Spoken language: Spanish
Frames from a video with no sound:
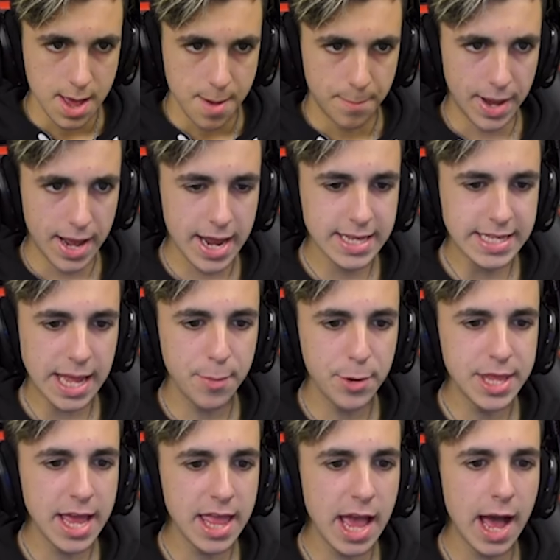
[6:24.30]
Vale,
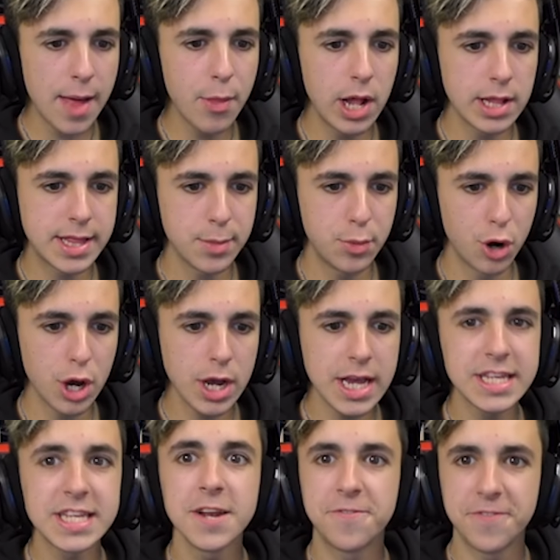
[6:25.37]
estamos ya llegando al tiburón
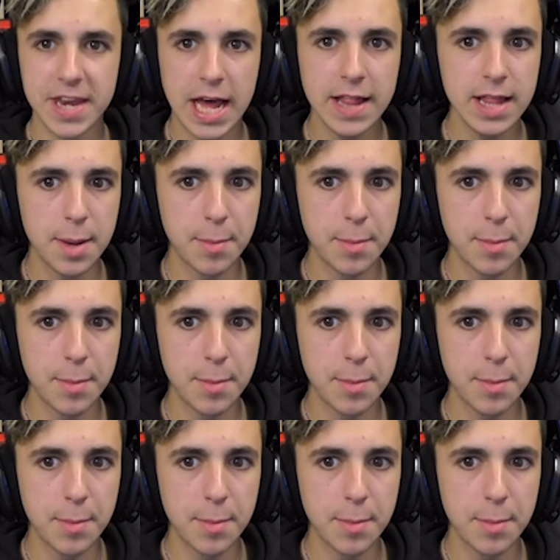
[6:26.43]
que es el final del